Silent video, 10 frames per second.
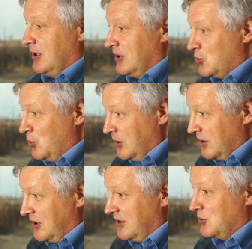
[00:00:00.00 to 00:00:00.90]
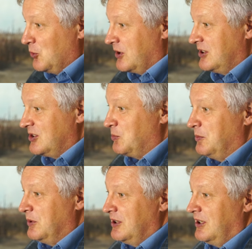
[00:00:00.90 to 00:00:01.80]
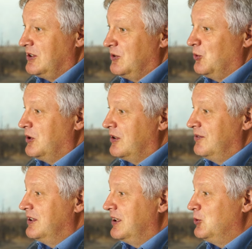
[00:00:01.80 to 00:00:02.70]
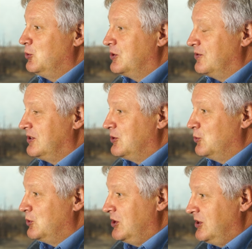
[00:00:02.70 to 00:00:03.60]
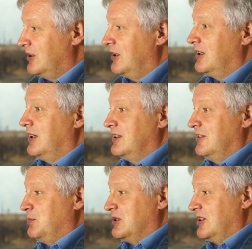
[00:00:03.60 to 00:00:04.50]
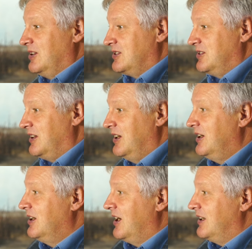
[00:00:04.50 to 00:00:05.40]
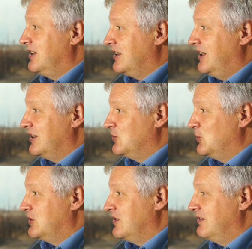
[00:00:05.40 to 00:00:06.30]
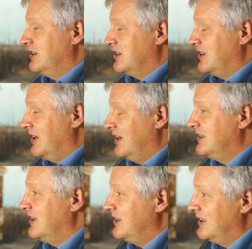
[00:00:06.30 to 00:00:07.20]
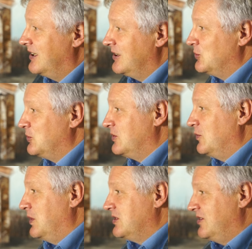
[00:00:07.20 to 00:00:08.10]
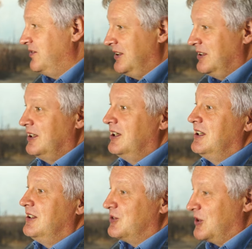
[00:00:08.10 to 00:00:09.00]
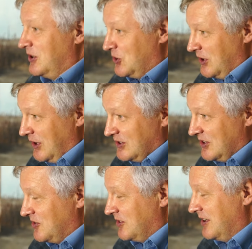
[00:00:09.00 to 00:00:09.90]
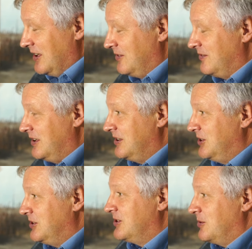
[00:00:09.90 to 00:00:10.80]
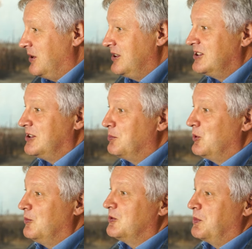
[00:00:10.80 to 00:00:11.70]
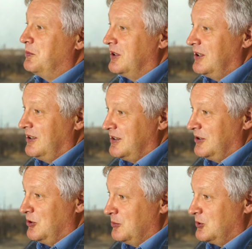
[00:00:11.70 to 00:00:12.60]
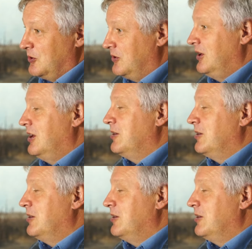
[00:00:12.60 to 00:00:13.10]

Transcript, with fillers: И школьники не только запоминают его как выдающегося учителя, когда впоследствии они оказываются в Ленинграде, они оказываются в Москве и встречаются с Виталием Валентиновичем, они с теплом вспоминают о том, что